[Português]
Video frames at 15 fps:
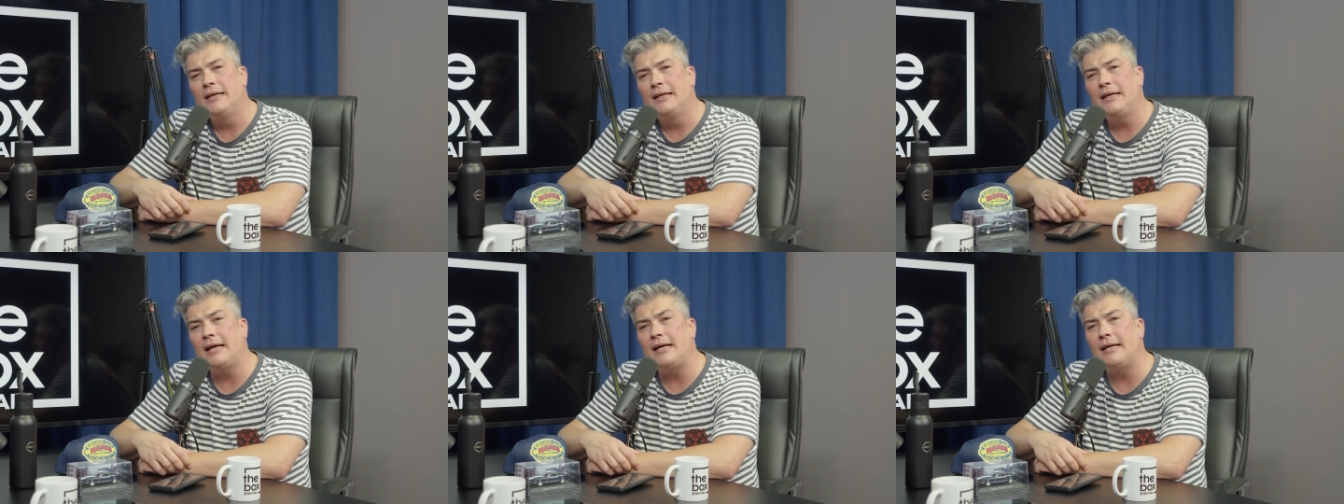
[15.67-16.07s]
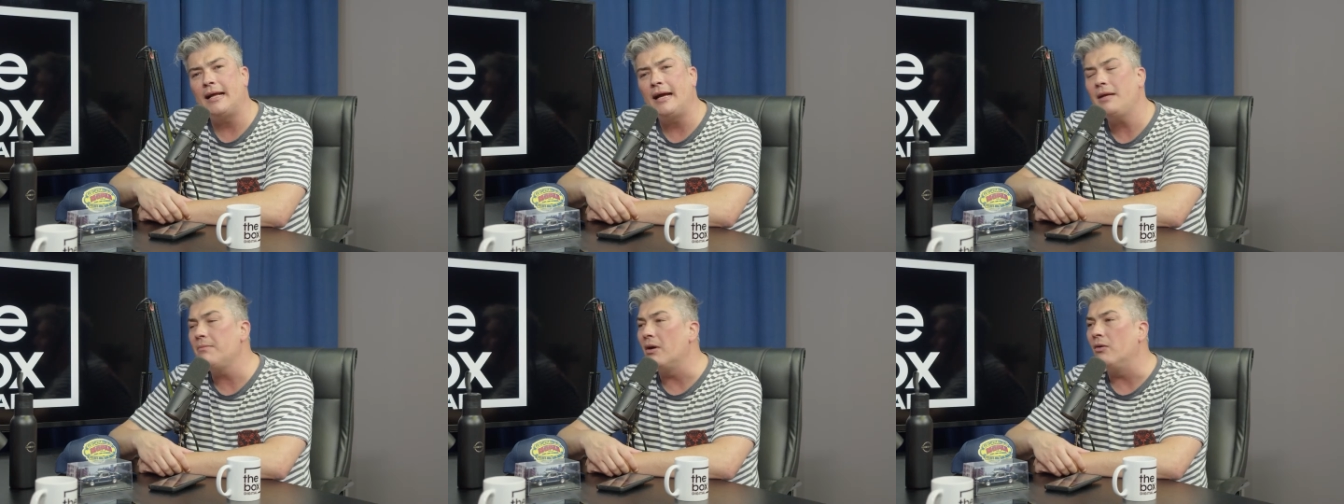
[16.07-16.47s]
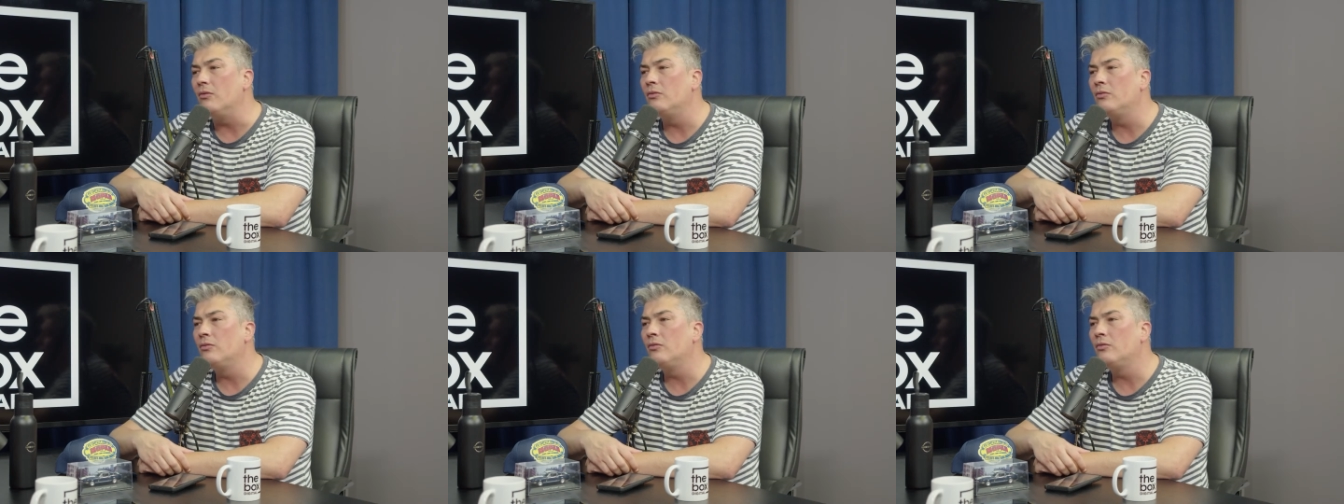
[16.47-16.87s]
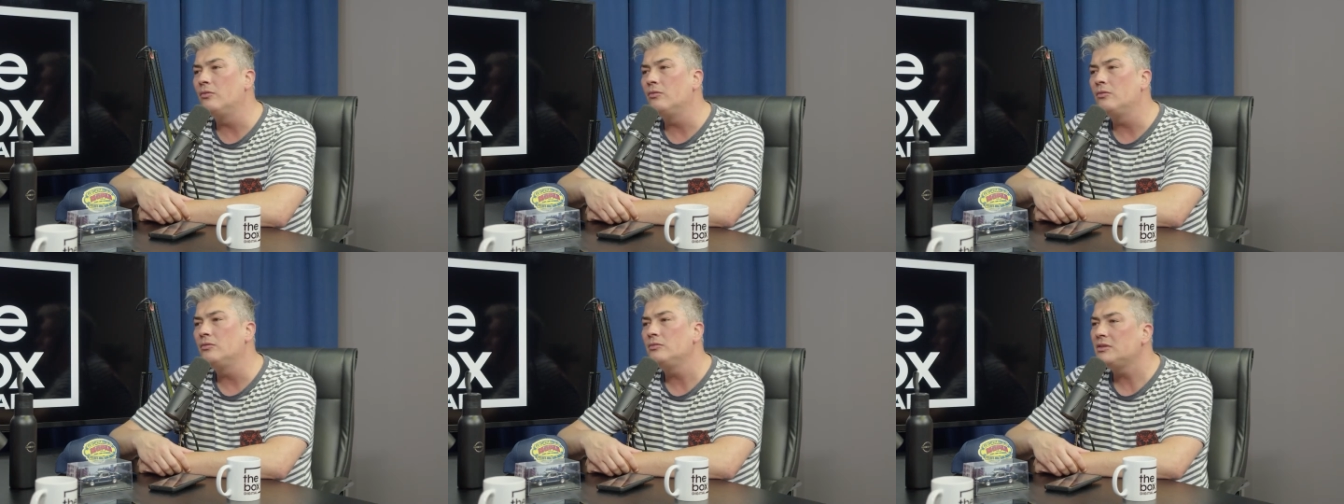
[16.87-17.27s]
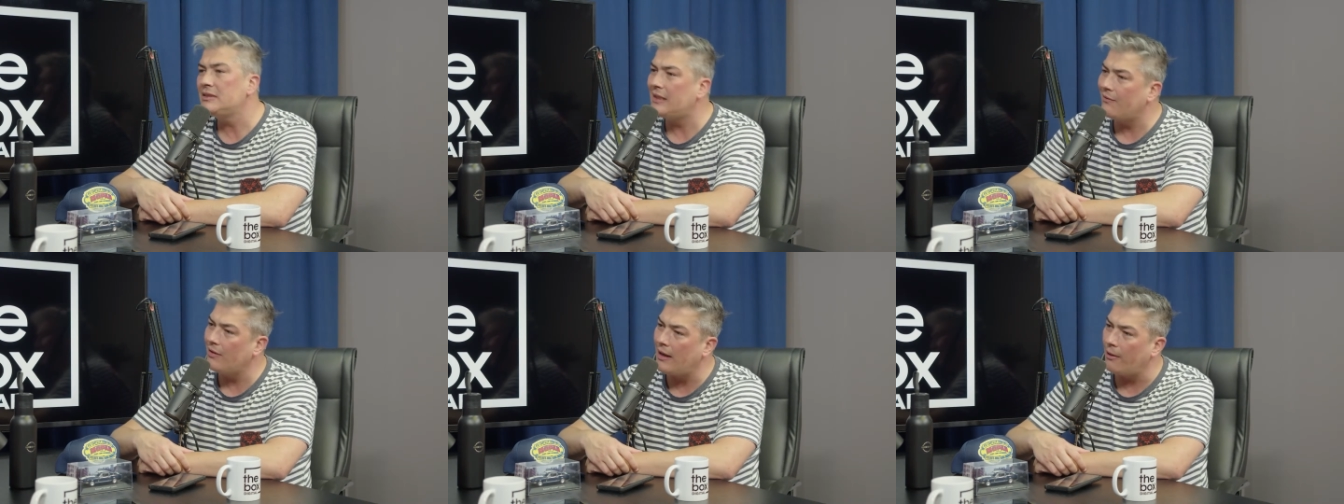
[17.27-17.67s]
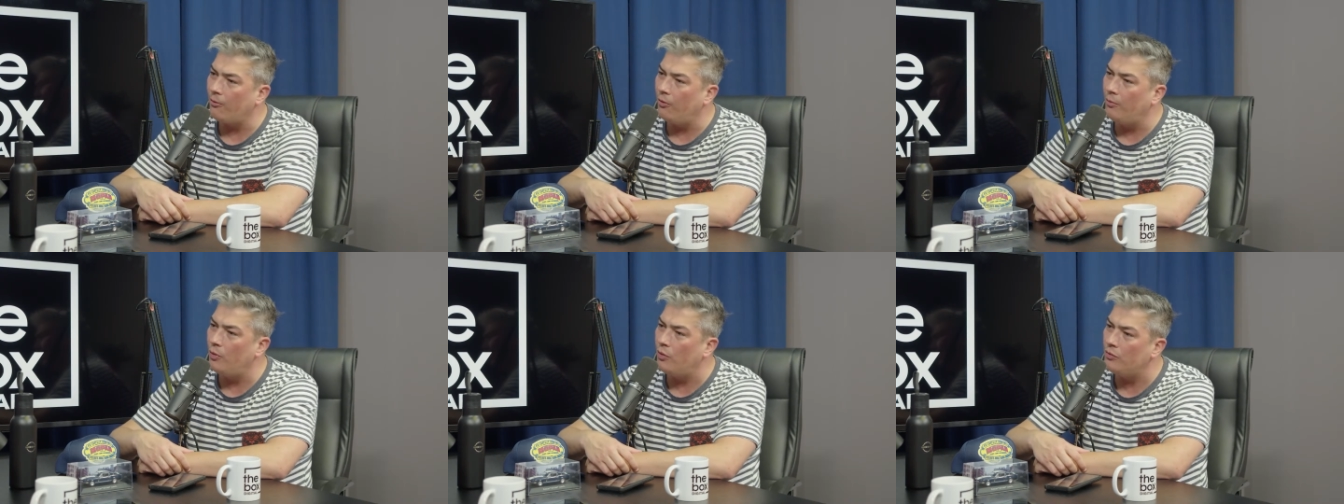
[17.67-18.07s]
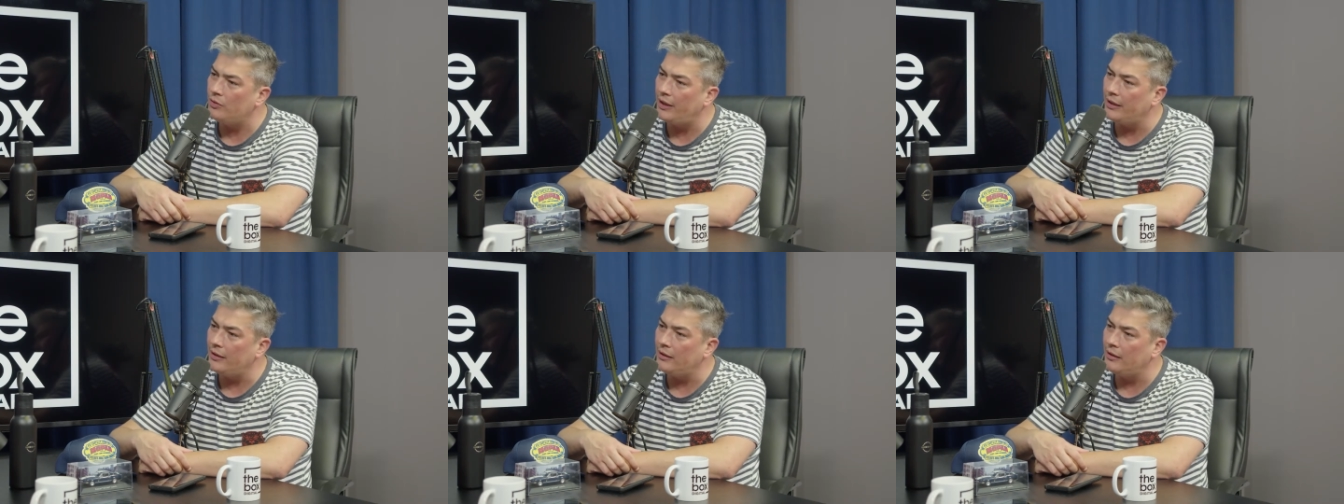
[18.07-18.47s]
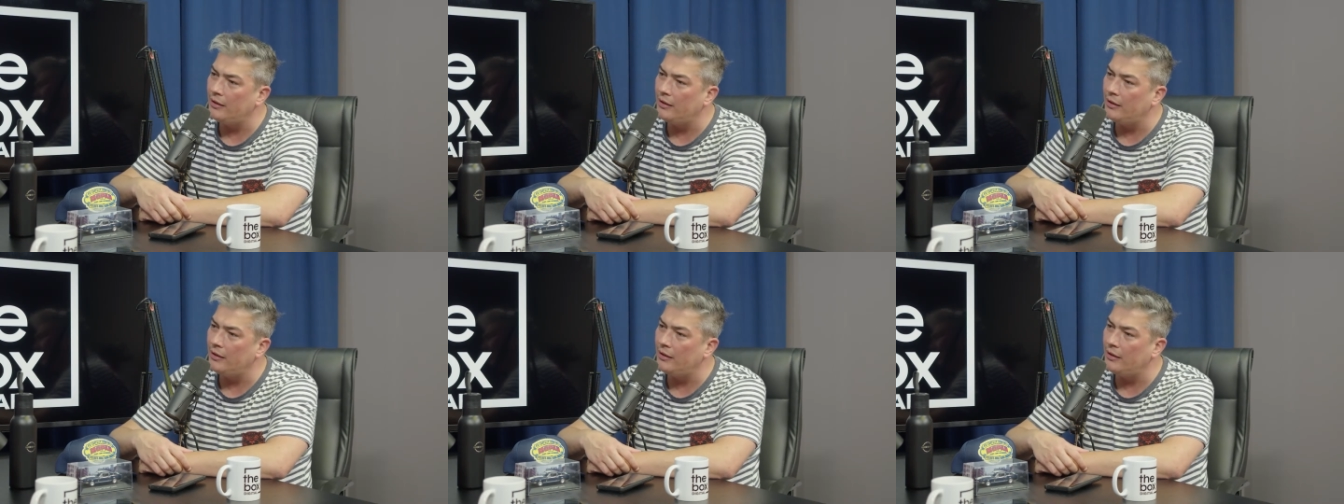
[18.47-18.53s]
Caralho, irmão, você tava na Globo ontem?